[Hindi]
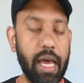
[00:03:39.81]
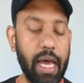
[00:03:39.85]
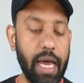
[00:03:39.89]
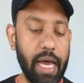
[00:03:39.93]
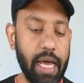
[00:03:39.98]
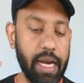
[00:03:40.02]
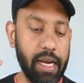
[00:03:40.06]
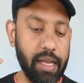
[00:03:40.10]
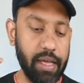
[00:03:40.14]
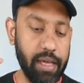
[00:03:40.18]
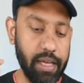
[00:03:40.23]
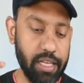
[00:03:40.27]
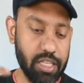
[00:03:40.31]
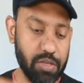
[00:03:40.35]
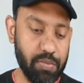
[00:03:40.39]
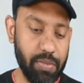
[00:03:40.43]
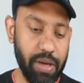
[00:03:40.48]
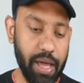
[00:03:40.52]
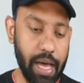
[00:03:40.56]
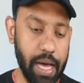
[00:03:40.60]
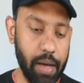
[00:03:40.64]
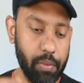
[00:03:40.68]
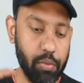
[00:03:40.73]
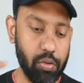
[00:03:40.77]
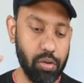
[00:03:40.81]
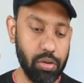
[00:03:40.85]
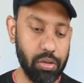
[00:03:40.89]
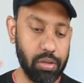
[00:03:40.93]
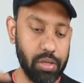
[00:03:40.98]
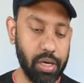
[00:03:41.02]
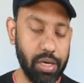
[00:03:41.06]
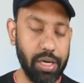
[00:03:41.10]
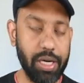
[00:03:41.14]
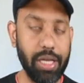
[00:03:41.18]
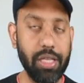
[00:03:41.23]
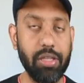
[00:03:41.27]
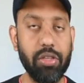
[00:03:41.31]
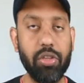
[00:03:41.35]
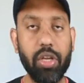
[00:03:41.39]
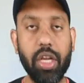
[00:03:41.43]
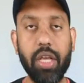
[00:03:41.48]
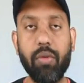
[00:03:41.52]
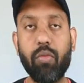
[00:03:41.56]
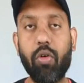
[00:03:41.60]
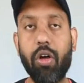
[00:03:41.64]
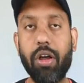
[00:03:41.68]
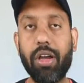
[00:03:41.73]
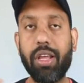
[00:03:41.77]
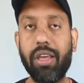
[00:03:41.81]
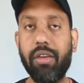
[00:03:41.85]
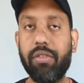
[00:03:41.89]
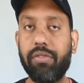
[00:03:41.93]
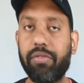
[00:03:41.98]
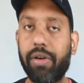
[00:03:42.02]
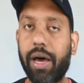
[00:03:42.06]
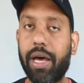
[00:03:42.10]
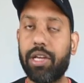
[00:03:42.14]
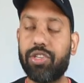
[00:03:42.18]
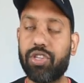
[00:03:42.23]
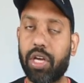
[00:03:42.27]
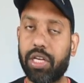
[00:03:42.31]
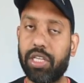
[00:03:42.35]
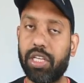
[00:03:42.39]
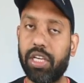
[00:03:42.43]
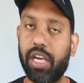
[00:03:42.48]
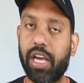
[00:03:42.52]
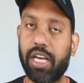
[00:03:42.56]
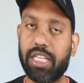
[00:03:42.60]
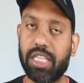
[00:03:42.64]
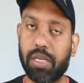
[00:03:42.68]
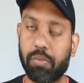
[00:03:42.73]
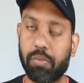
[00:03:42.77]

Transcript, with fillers: एंड इसमें आपको थर्टी थ्री वॉट की फास्ट चार्जिंग का